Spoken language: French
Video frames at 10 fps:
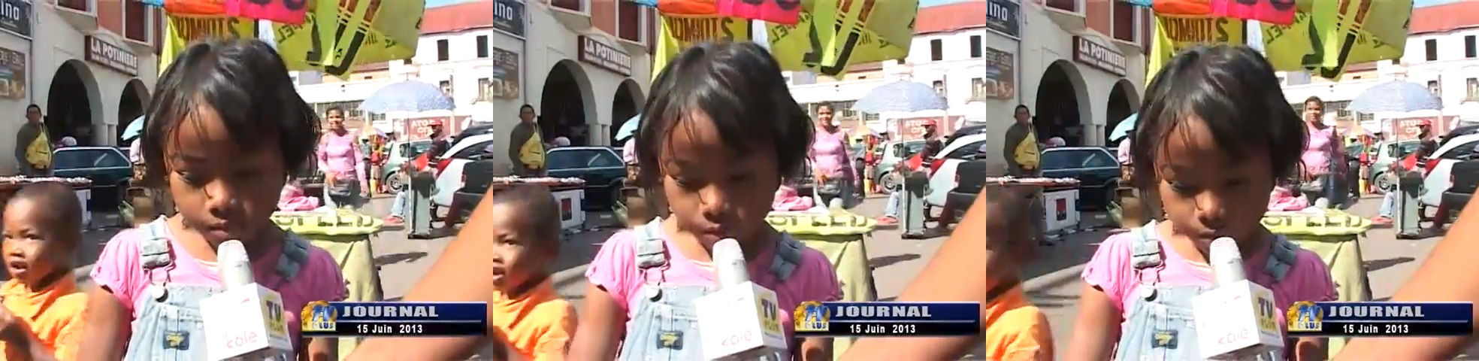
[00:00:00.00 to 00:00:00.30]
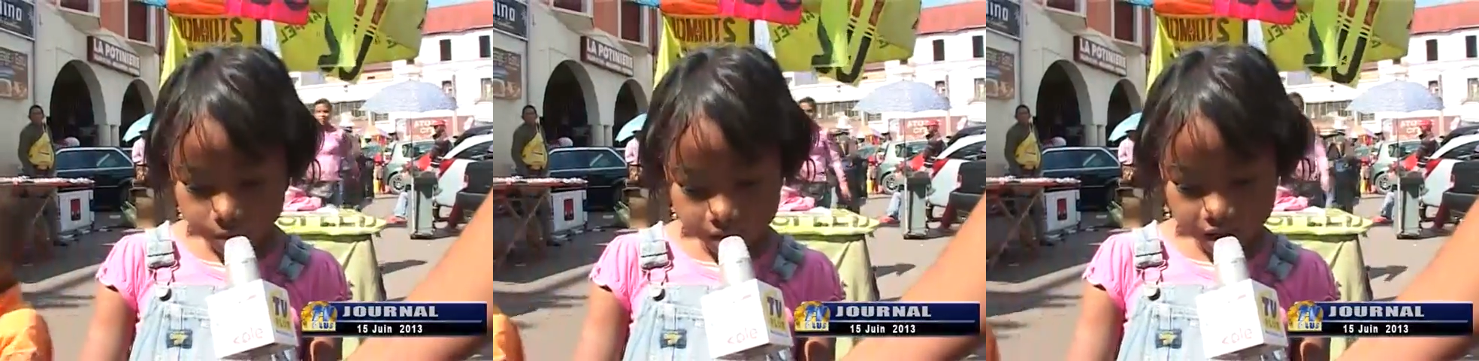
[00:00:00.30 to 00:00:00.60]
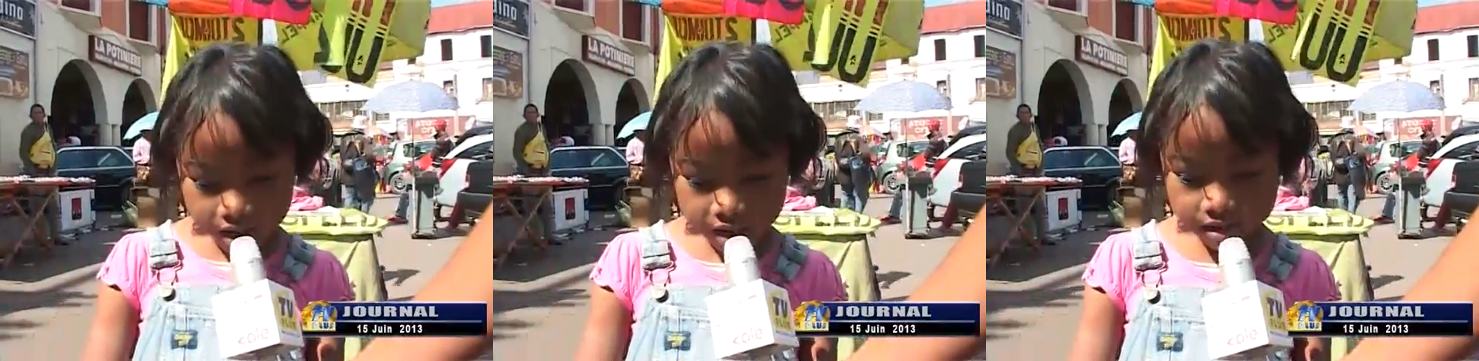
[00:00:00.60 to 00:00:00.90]

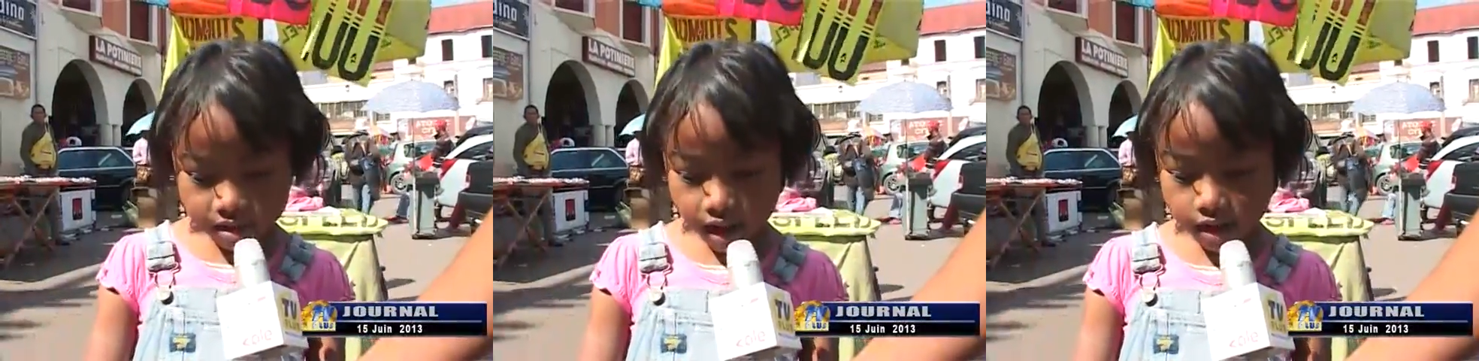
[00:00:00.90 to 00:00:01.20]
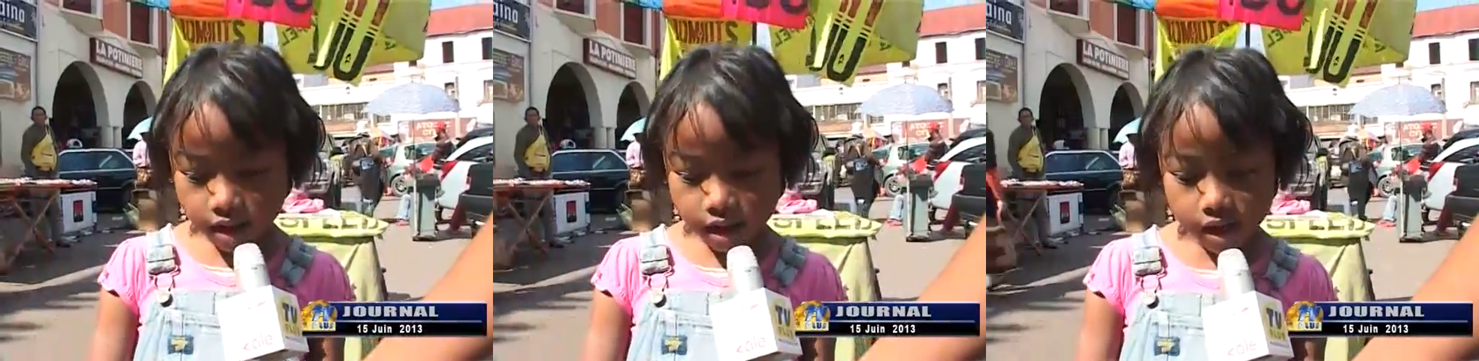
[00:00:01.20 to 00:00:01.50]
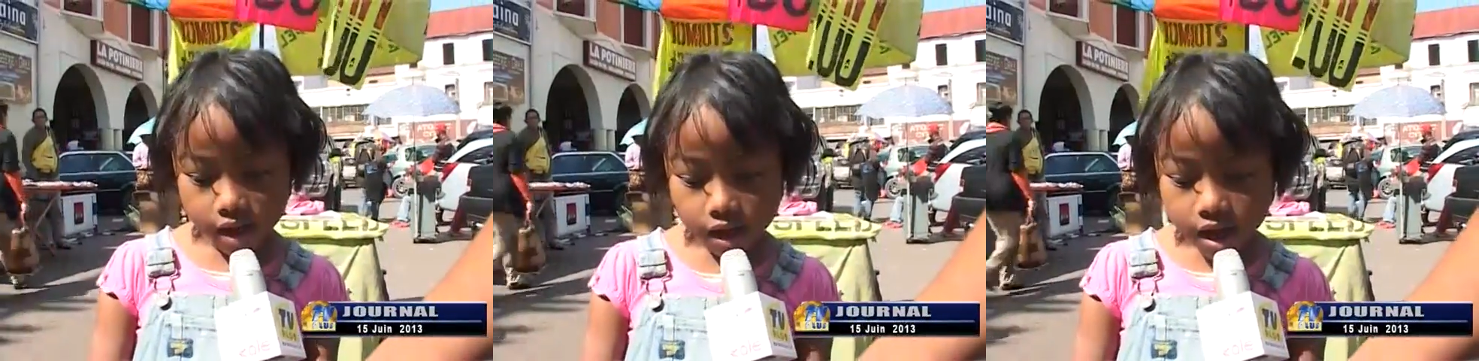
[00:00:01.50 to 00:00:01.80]
humain
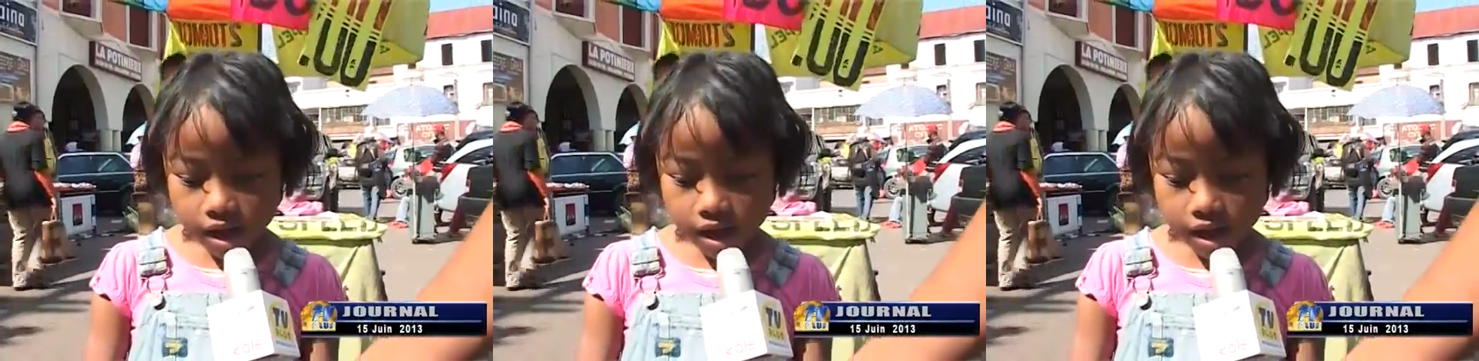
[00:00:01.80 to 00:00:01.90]
d'année,